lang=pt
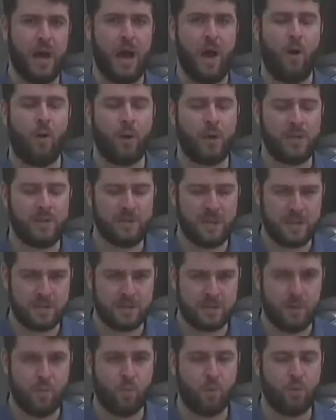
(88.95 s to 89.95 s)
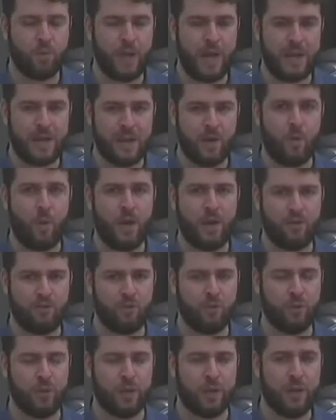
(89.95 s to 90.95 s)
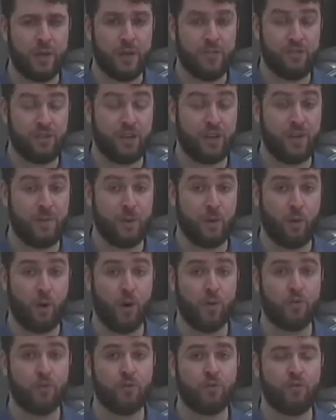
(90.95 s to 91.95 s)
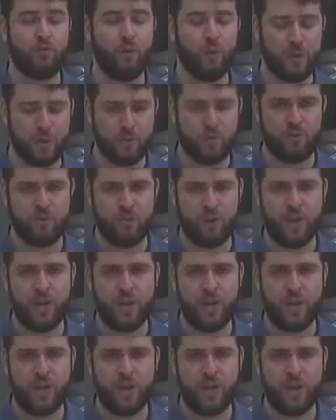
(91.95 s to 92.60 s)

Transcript: a organização contaria com a ajuda de criminosos do Rio de